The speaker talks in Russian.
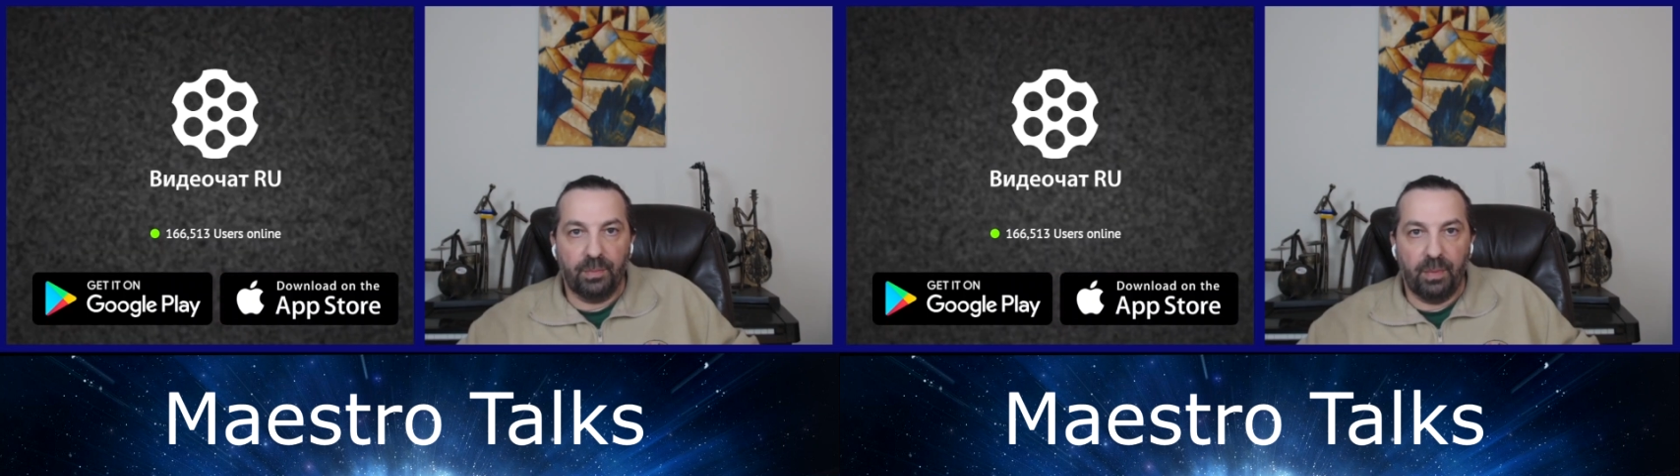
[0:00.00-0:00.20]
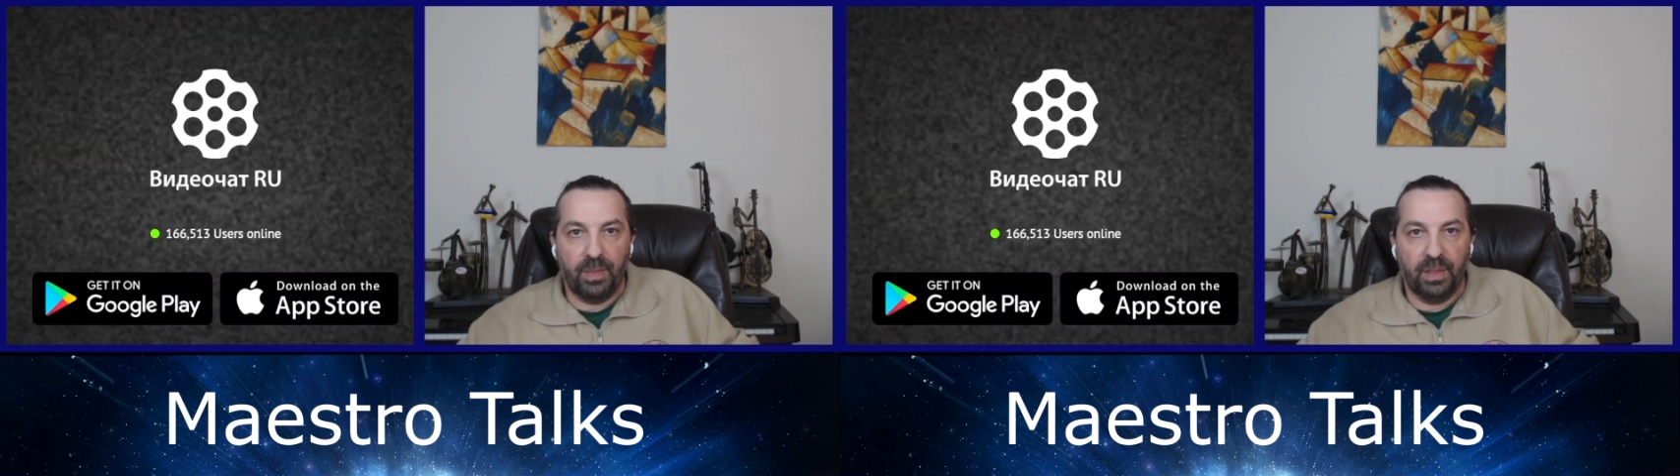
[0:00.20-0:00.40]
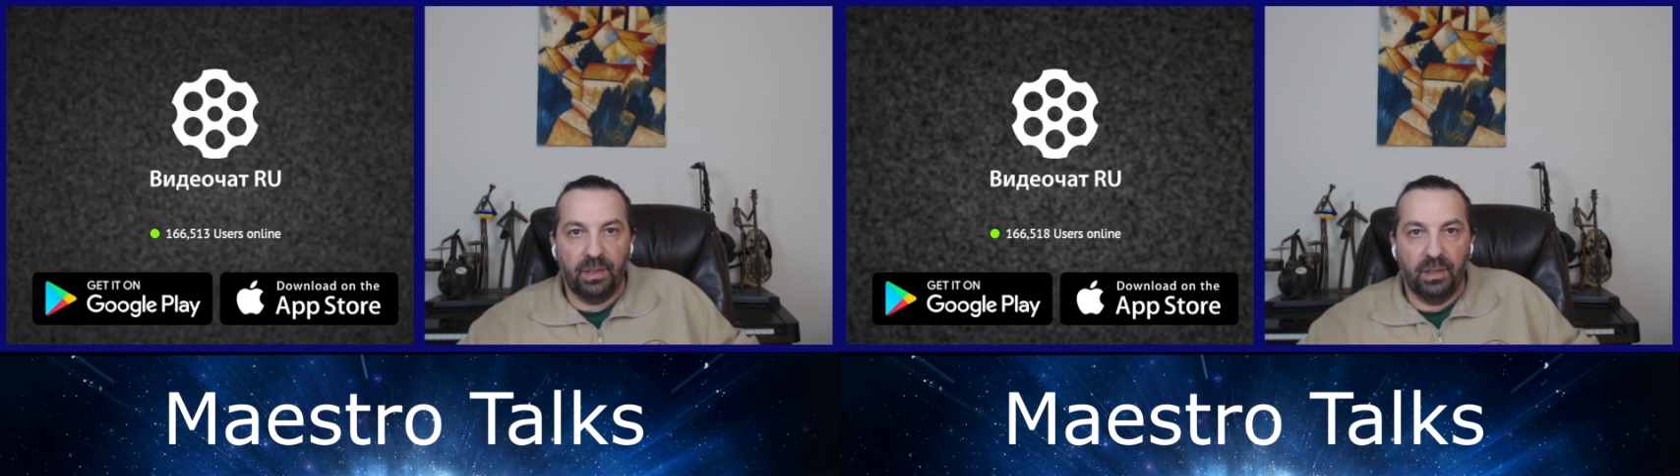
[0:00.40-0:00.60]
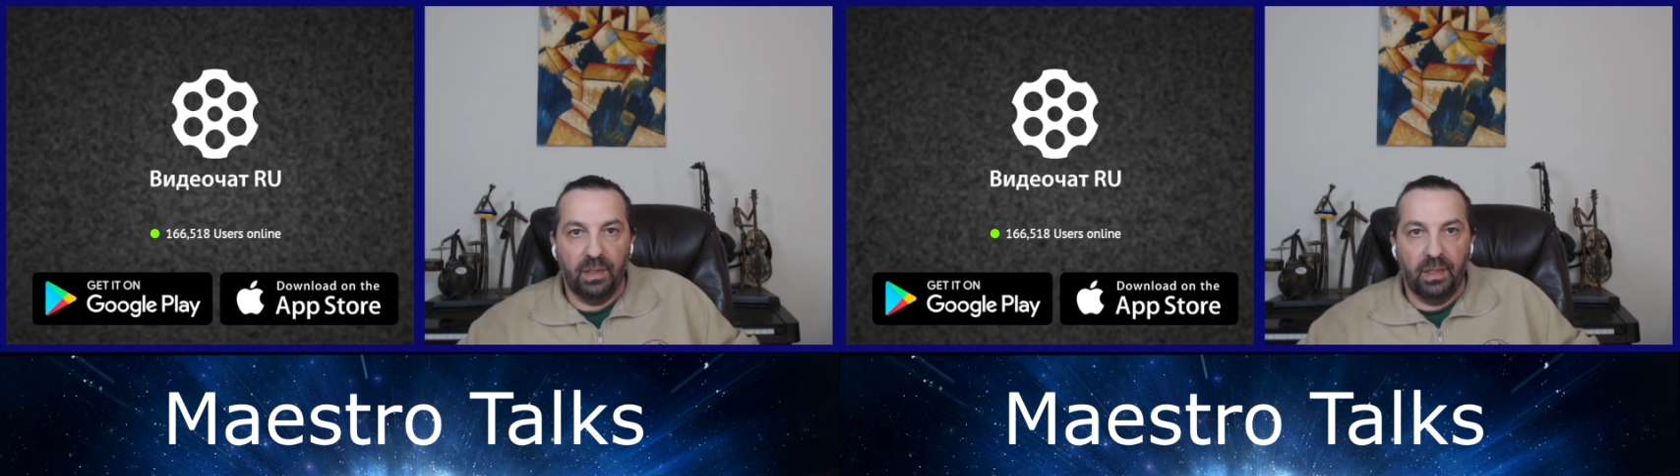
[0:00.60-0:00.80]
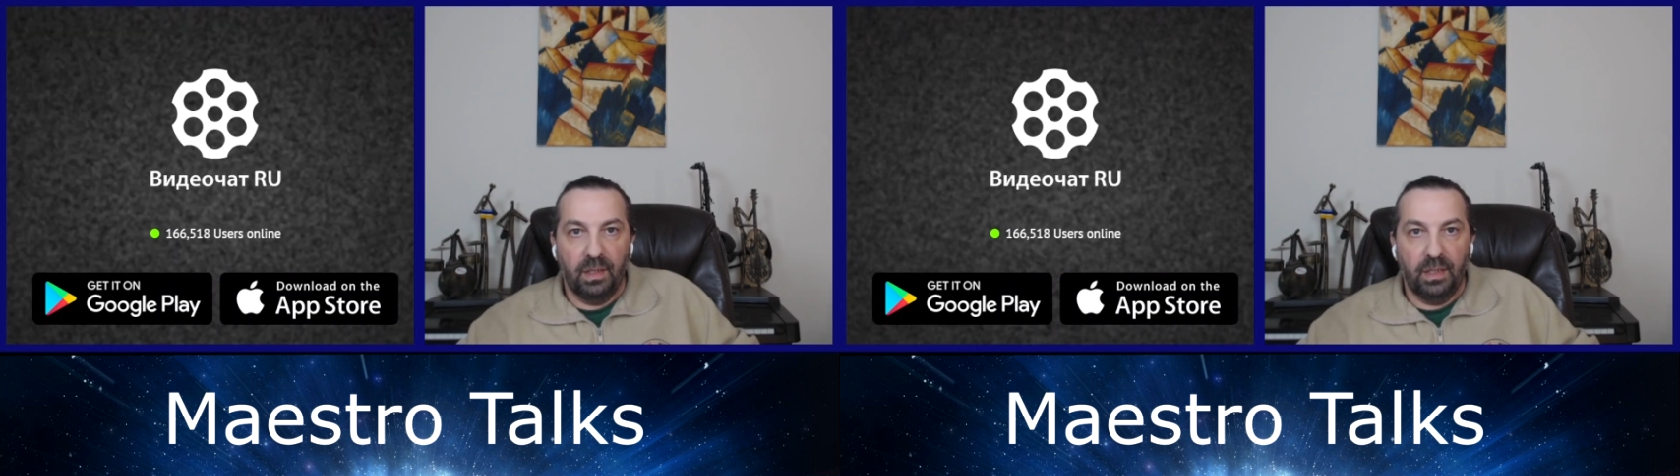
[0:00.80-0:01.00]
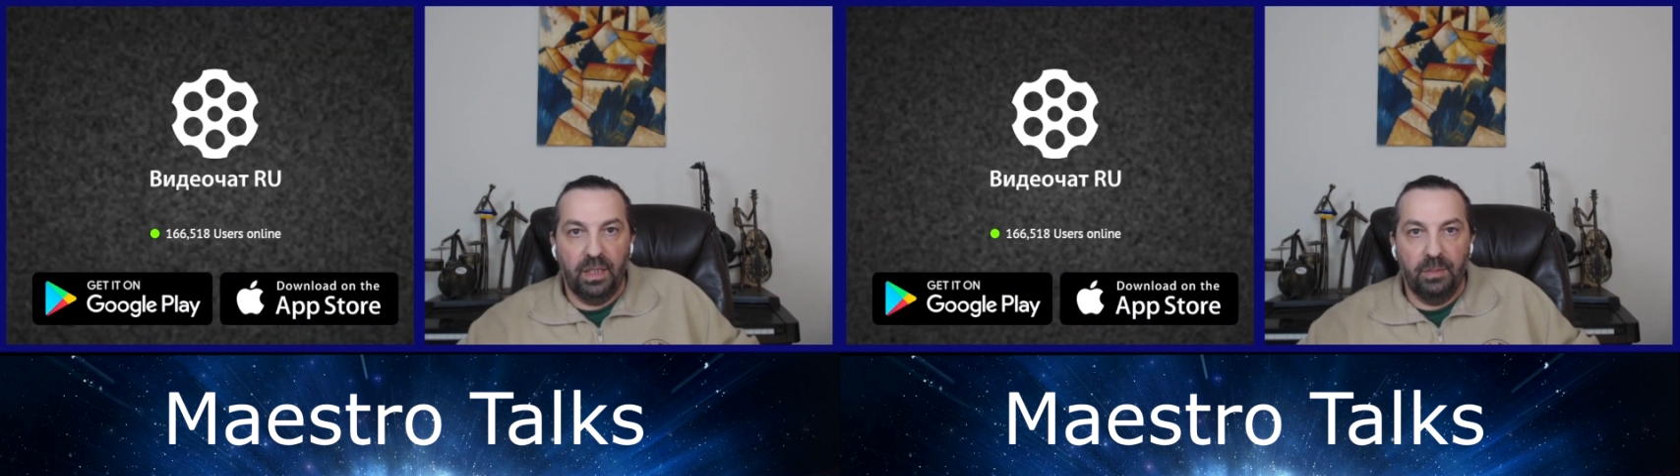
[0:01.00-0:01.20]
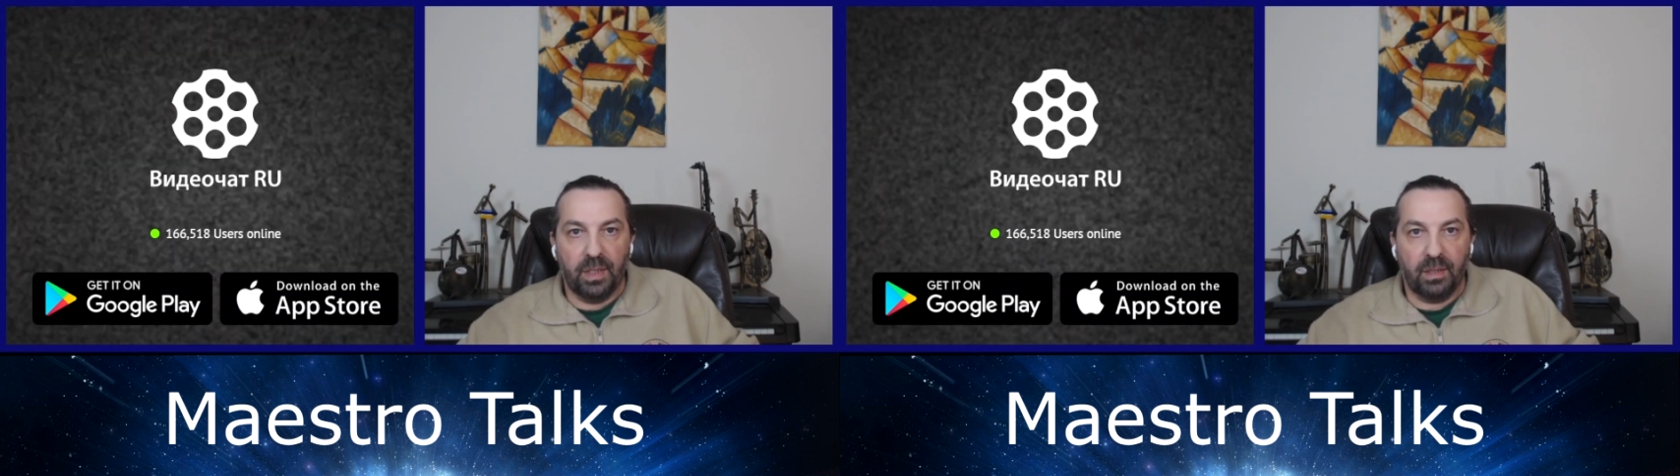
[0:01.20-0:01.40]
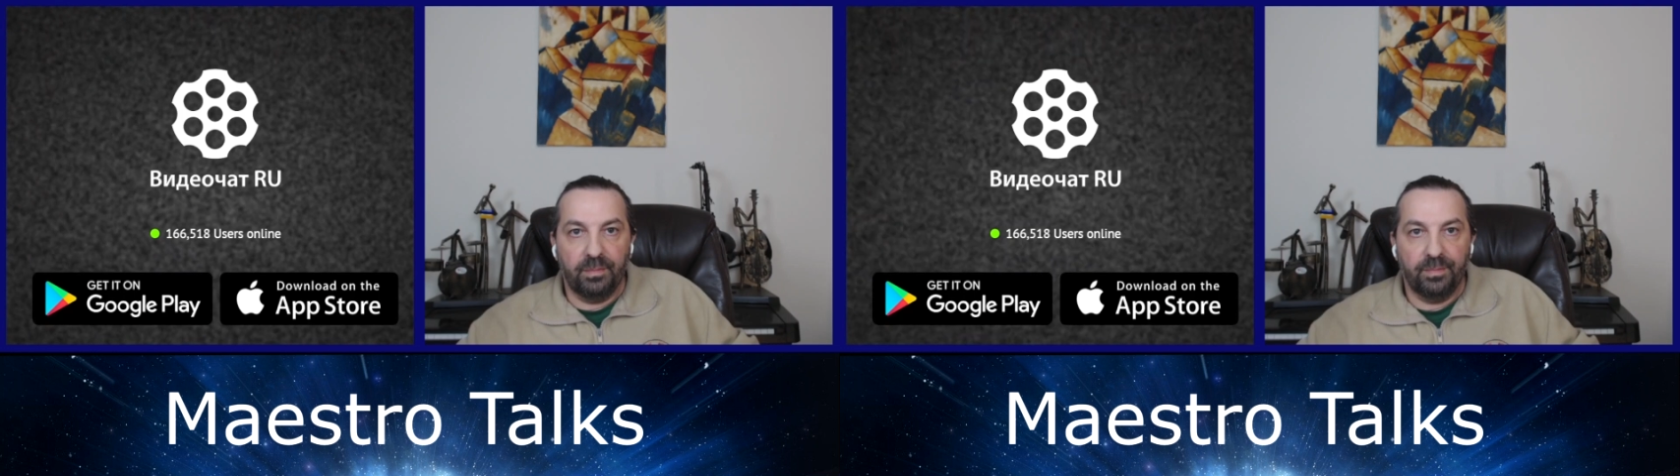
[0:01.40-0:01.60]
победы и
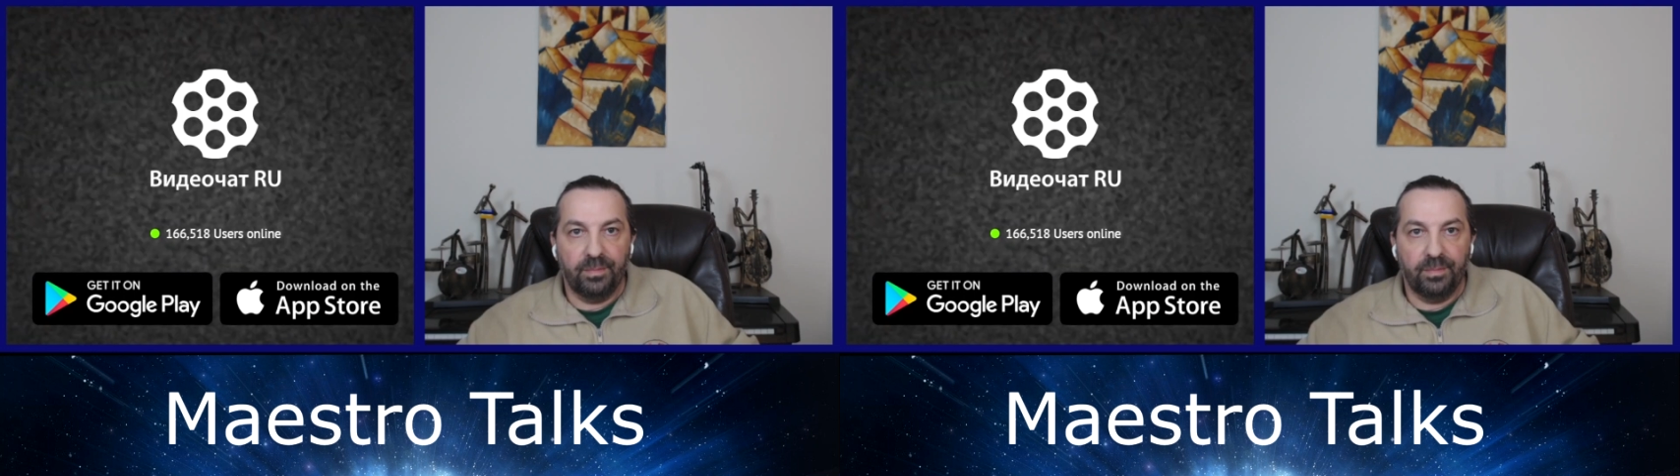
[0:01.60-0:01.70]
мира.